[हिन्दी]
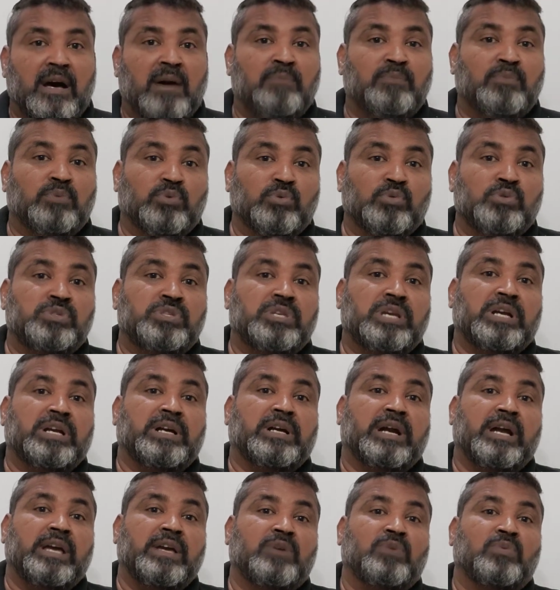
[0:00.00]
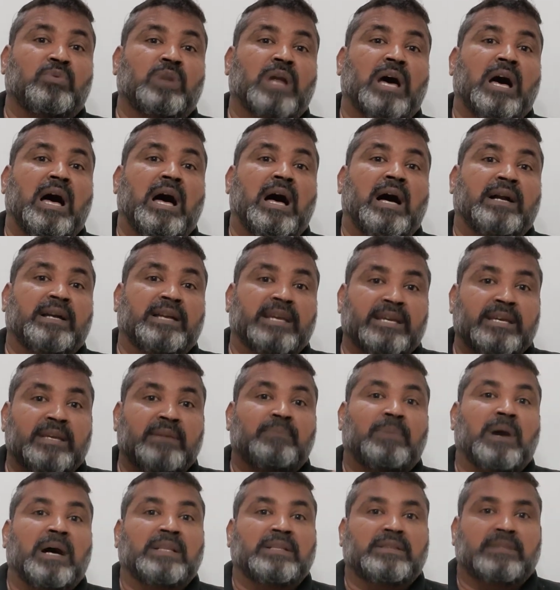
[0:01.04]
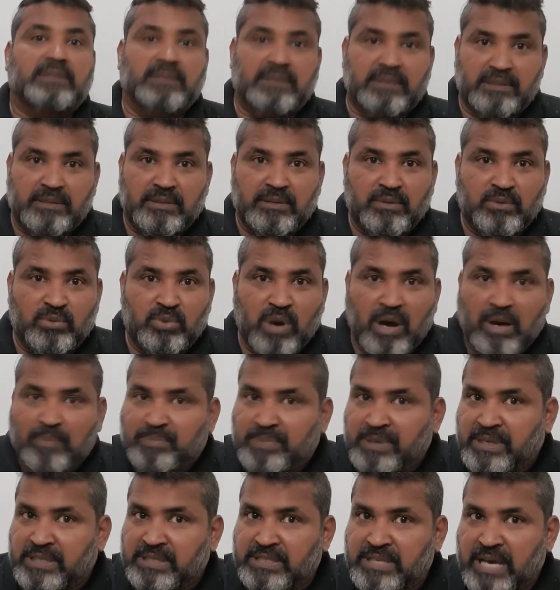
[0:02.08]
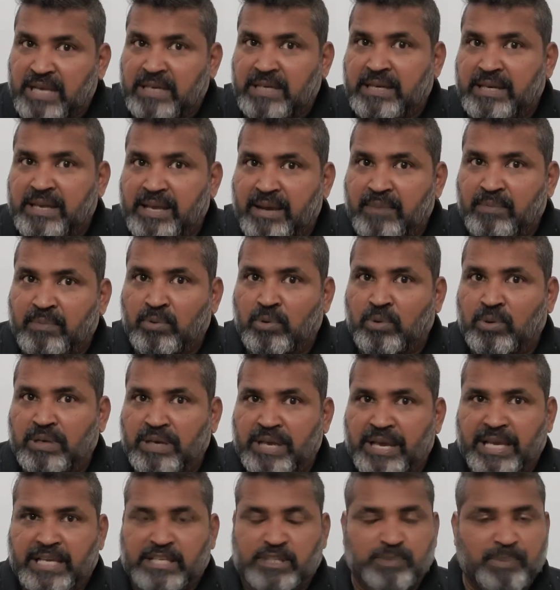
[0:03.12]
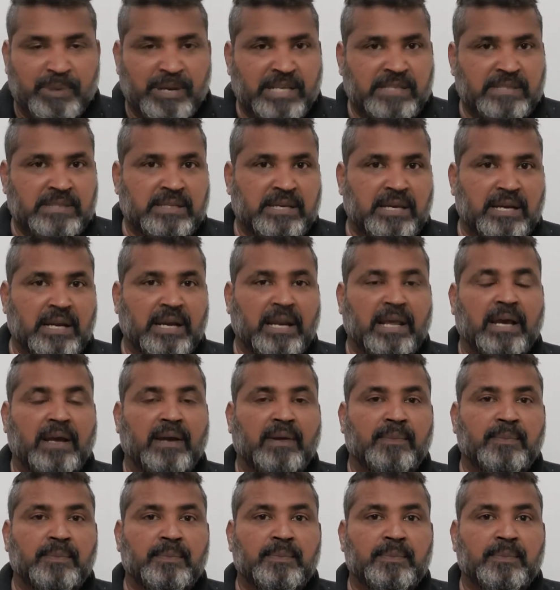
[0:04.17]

अब उससे कई गुना आगे की बात को आपने जान लिया भोग लिया एक्सपीरियंस कर लिया